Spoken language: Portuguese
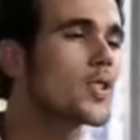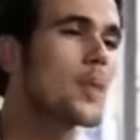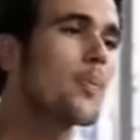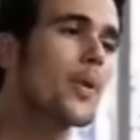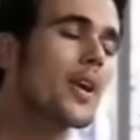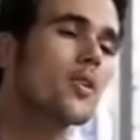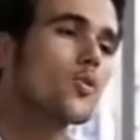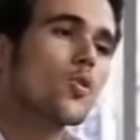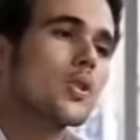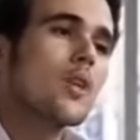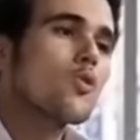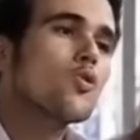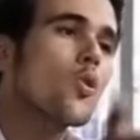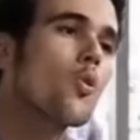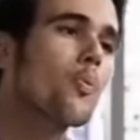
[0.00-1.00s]
não sei por que, que eu tô
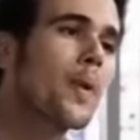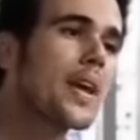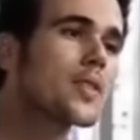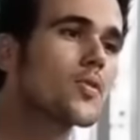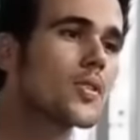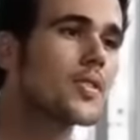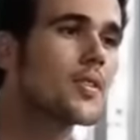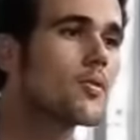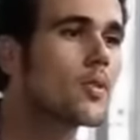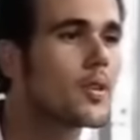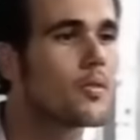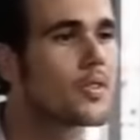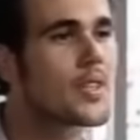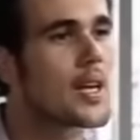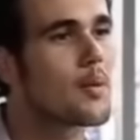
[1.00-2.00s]
tão surpreso assim com o
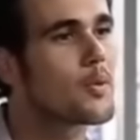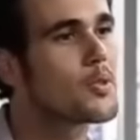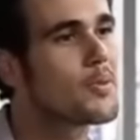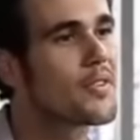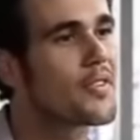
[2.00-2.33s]
que você acabou